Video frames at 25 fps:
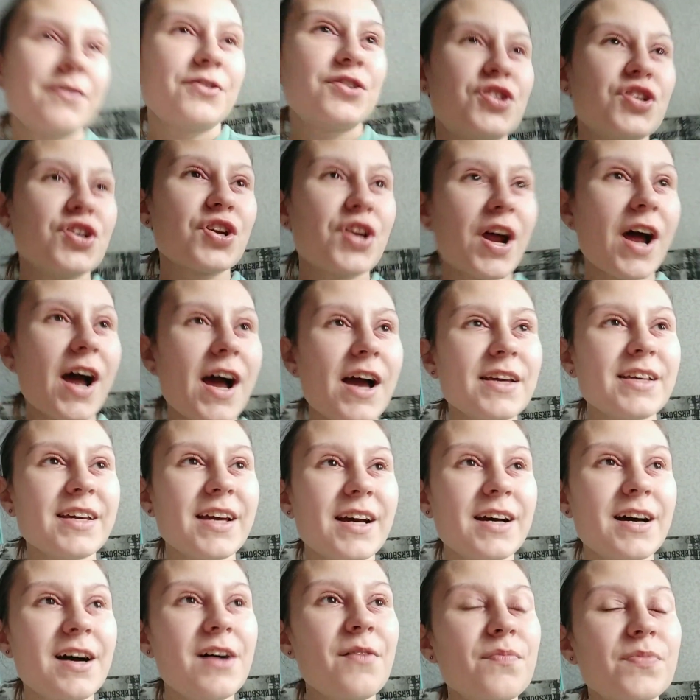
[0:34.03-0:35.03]
вчера
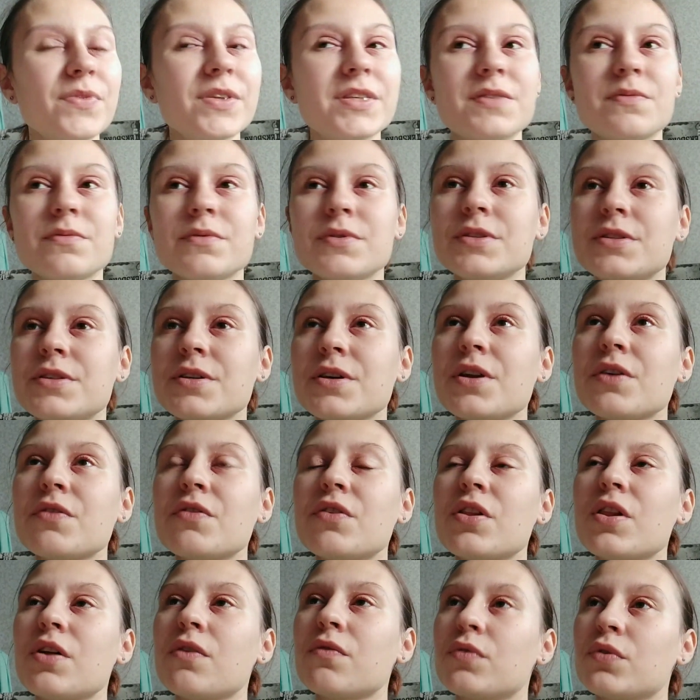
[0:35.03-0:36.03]
я
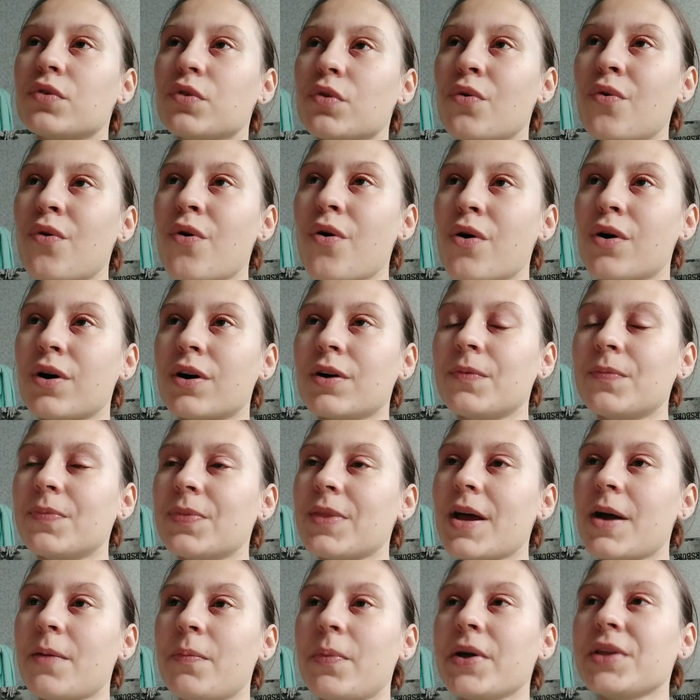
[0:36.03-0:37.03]
смонтировала влог,
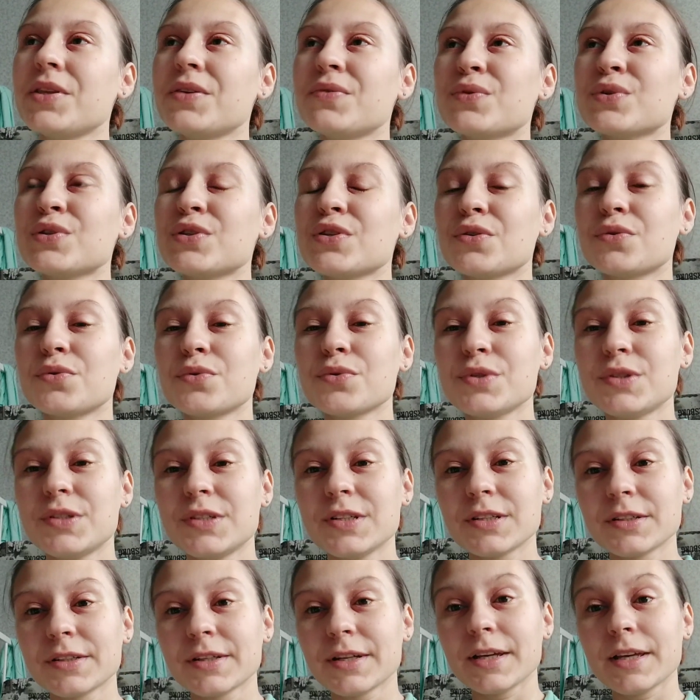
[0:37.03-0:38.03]
опять его
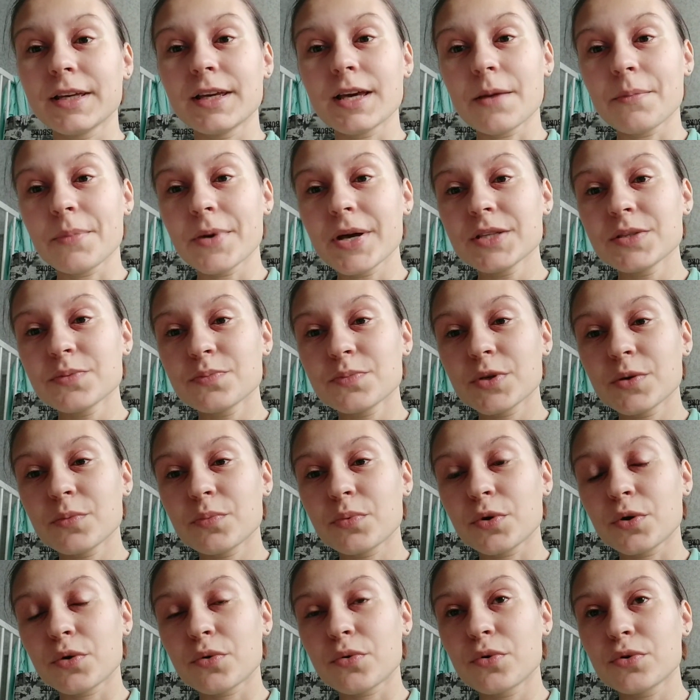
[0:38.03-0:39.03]
загрузила, и опять мне
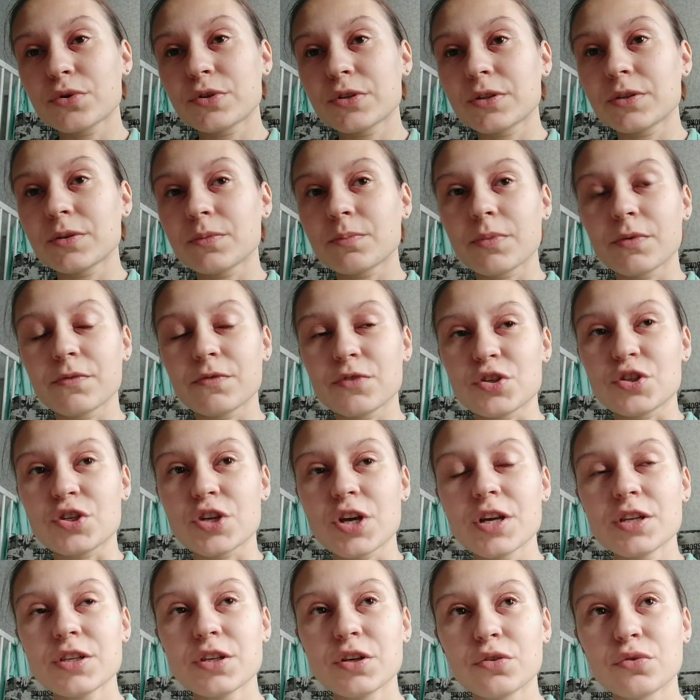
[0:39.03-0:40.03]
приходит
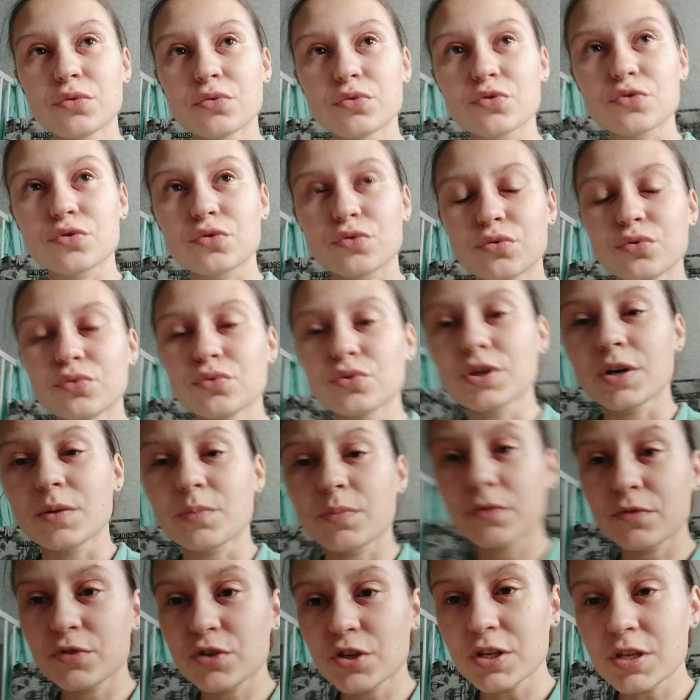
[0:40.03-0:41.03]
оповещение, то, что, ну не
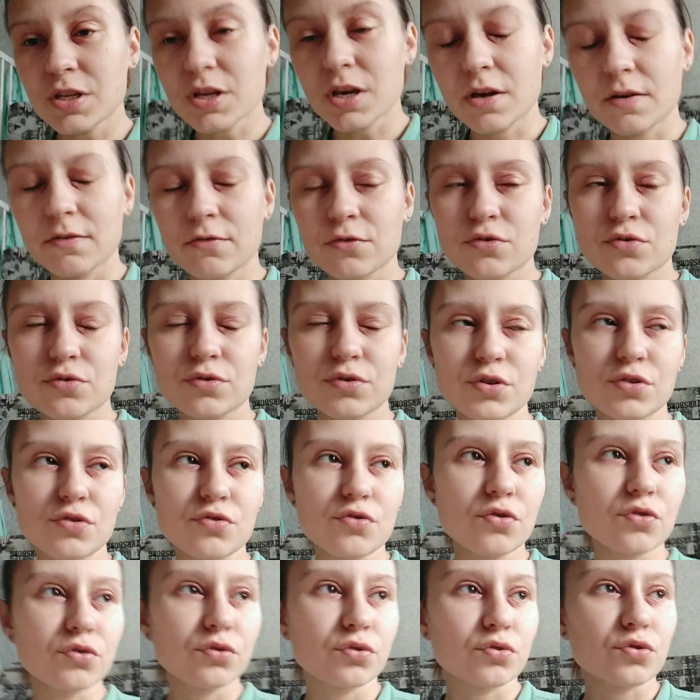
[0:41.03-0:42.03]
оповещение, я вижу
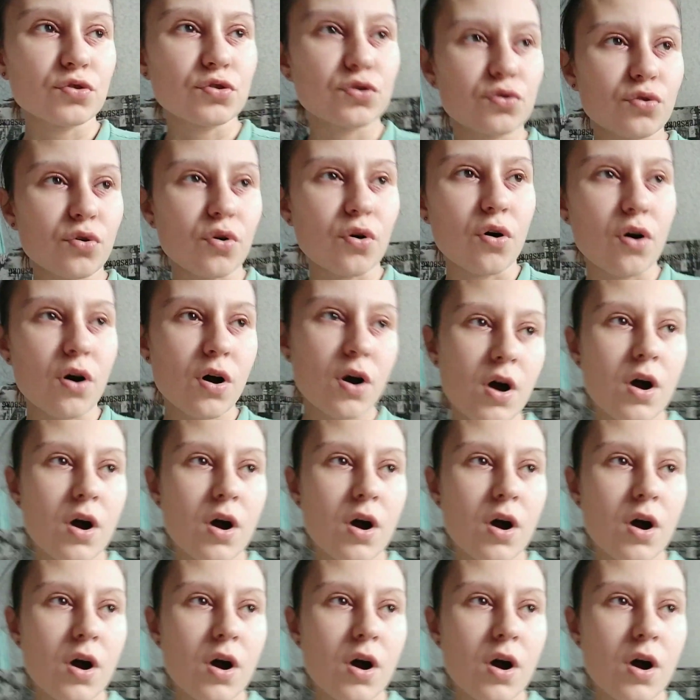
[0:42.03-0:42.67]
значок, то, что